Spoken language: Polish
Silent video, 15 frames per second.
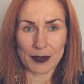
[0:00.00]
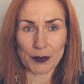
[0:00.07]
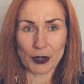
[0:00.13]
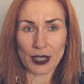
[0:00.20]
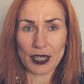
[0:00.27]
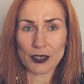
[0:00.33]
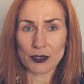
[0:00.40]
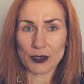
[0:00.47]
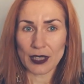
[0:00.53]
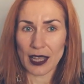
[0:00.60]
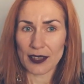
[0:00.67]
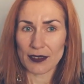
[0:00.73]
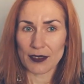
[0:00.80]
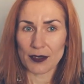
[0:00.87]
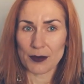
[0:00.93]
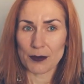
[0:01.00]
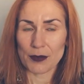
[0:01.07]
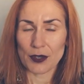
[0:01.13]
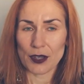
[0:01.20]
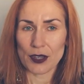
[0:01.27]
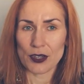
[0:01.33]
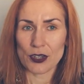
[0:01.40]
Polega to na
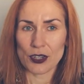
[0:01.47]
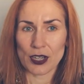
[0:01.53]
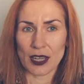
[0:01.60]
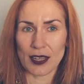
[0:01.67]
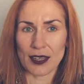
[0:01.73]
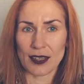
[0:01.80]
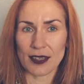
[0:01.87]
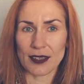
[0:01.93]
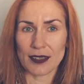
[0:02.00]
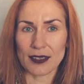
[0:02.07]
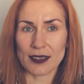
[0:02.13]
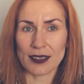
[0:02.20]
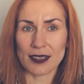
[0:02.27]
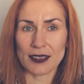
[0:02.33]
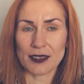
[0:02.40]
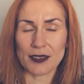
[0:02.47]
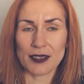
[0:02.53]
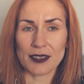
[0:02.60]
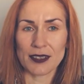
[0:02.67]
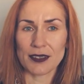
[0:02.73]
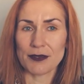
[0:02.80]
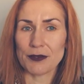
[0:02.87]
tym, że
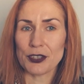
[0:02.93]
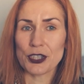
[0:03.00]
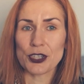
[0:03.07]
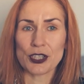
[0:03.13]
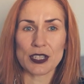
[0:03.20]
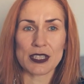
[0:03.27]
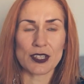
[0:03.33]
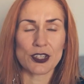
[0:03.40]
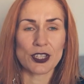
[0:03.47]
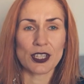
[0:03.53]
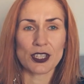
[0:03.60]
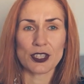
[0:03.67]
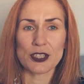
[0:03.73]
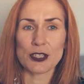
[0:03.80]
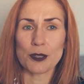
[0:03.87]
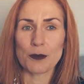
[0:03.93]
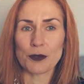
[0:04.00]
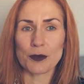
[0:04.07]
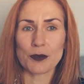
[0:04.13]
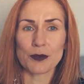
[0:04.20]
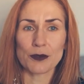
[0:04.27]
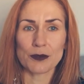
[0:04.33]
gdy widzisz, że zaczyna się z
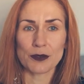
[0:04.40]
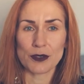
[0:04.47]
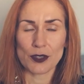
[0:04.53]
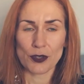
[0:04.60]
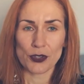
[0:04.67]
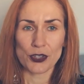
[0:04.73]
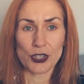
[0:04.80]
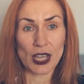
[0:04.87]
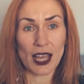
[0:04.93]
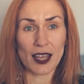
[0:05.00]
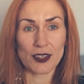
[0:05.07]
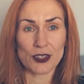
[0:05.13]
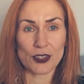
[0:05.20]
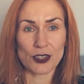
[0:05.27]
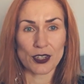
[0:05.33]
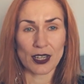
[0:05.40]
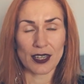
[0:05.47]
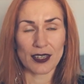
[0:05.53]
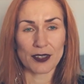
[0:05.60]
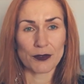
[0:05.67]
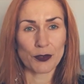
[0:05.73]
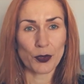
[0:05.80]
tobą coś dziać,
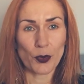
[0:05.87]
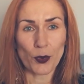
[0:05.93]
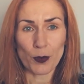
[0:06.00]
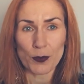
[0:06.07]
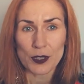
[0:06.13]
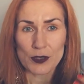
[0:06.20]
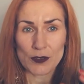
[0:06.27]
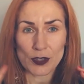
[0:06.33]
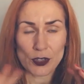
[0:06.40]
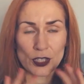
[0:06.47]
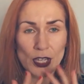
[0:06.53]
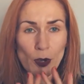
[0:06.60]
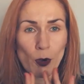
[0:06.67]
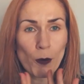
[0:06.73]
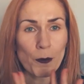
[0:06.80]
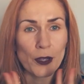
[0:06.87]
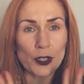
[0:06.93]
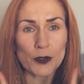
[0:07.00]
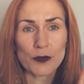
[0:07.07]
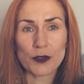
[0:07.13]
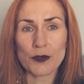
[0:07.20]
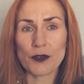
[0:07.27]
że twój umysł zaczynają
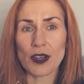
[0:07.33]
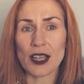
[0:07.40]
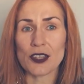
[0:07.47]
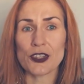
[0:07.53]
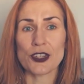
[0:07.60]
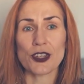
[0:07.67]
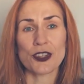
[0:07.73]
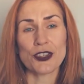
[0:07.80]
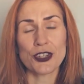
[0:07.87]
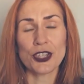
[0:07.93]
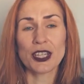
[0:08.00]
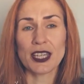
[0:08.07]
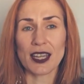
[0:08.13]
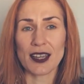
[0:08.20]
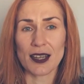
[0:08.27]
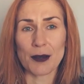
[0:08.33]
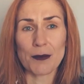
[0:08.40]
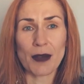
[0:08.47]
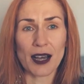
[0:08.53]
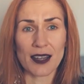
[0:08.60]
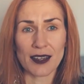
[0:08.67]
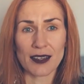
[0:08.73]
opanowywać dzikie
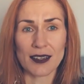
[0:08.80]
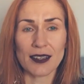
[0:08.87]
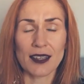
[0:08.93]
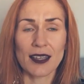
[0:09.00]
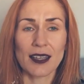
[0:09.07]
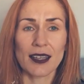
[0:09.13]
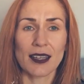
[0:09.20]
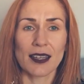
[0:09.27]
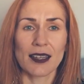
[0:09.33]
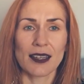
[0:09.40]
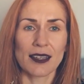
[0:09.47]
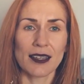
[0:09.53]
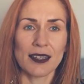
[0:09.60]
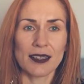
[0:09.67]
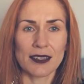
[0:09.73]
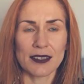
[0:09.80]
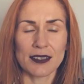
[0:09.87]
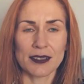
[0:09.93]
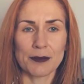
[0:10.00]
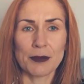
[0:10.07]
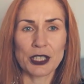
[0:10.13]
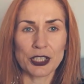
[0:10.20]
chmary
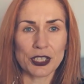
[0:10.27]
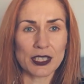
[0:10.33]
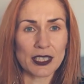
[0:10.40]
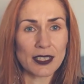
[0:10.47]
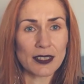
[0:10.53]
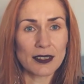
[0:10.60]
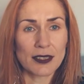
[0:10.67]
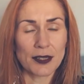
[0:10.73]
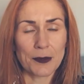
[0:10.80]
e, myśli,